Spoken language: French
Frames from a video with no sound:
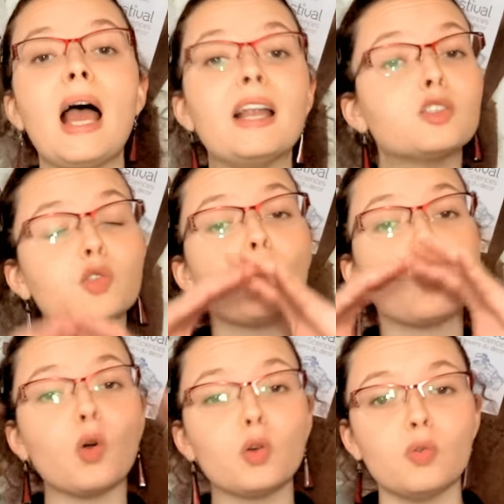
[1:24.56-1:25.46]
Elles sont
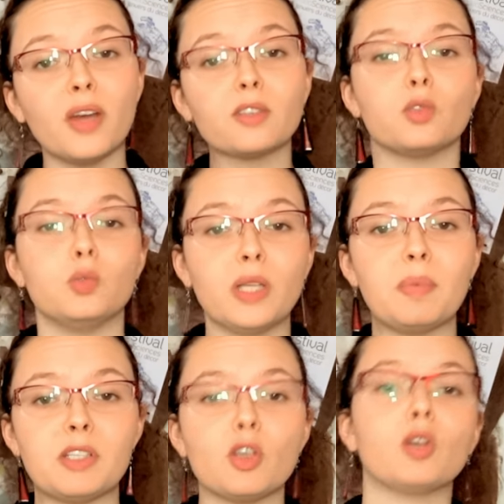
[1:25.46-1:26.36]
recouvertes d'une
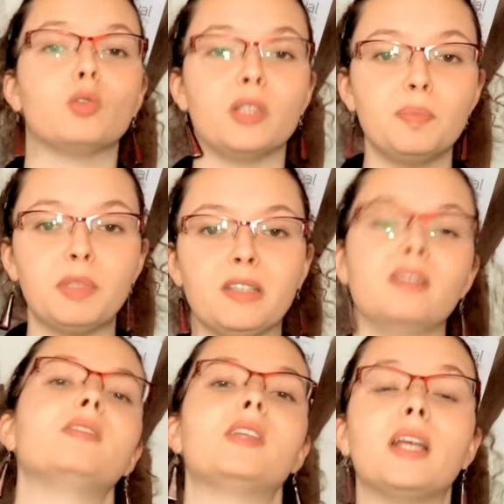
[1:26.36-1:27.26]
épaisseur de
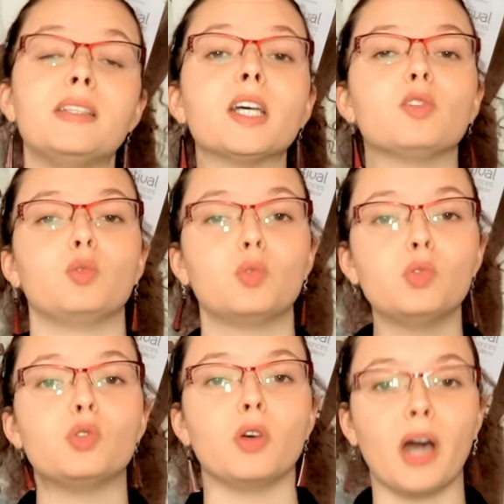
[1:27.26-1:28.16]
lipides, c'est-à-dire d'une
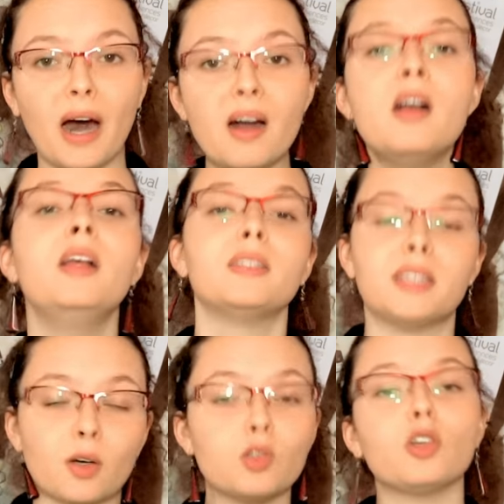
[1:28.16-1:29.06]
couche de gras,
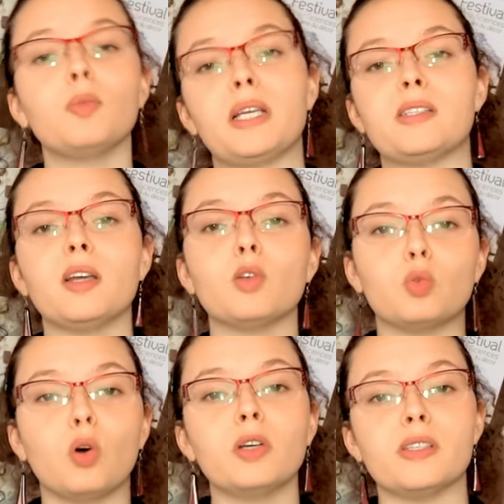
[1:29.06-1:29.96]
qui ressemble à celle
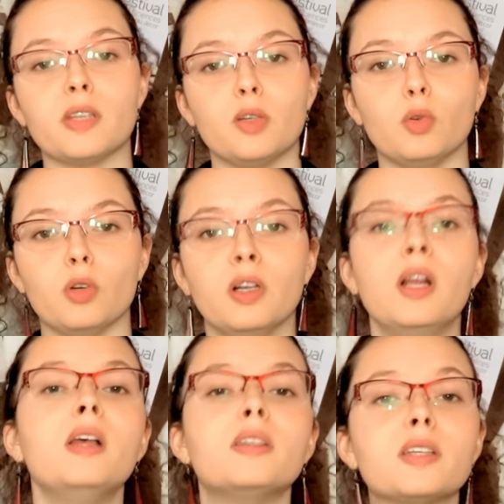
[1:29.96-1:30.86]
entourant les cellules.
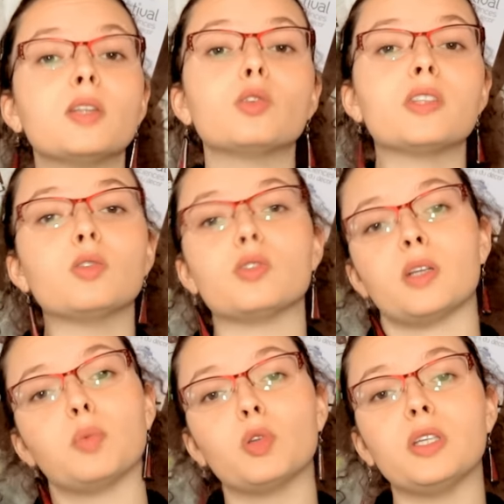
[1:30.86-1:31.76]
C'est au sein de
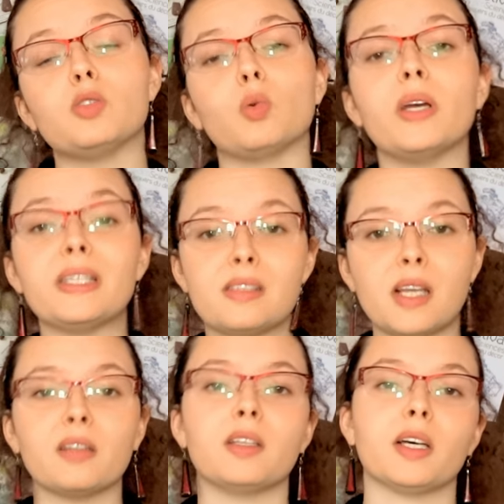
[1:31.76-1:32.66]
cette protection
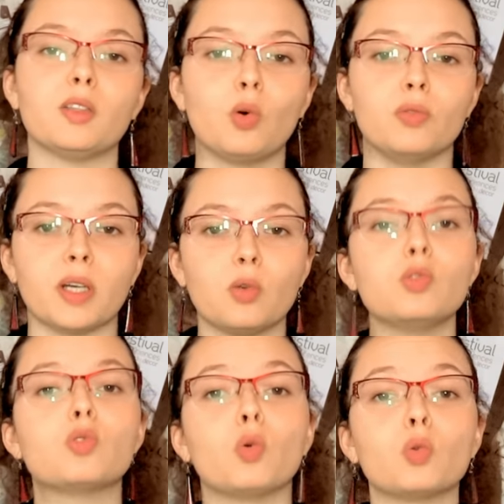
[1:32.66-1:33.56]
externe des
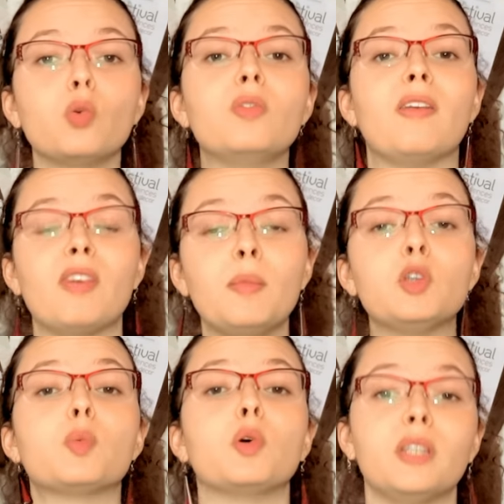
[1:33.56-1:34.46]
rétrovirus qu'on trouve la
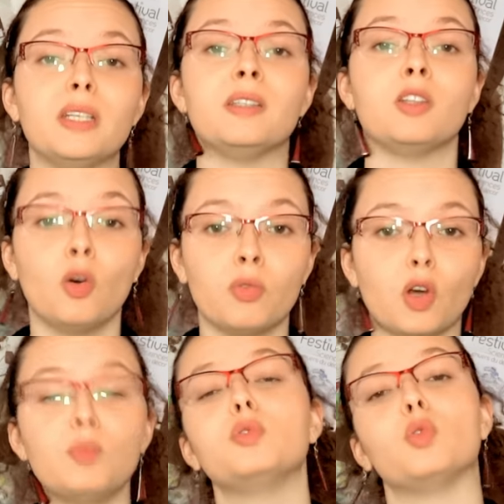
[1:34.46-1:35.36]
fameuse protéine
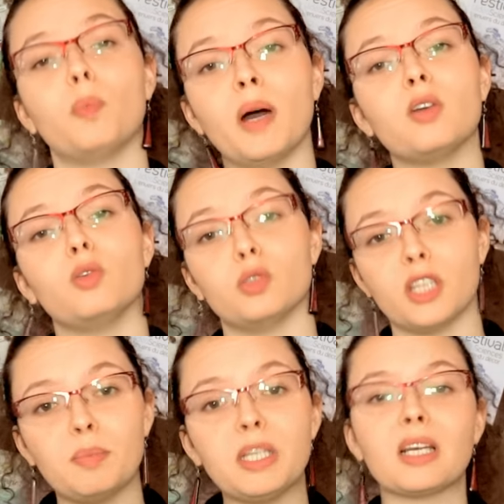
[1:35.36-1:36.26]
d'enveloppe dont parle le
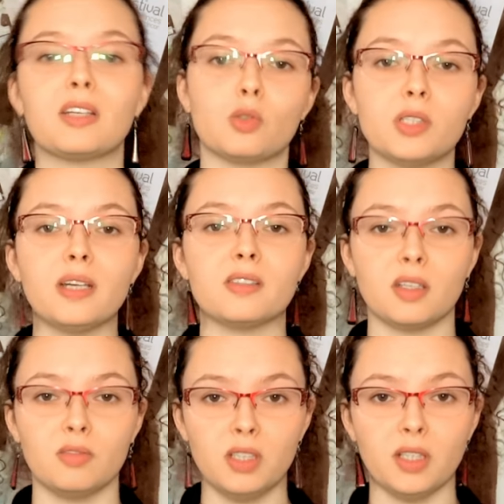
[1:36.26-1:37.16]
chapitre associé à
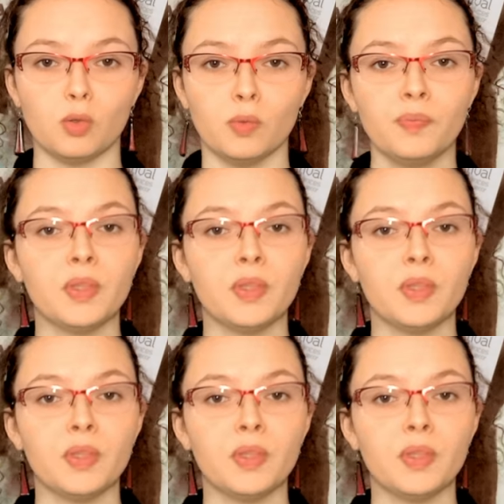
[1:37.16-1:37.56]
cette vidéo.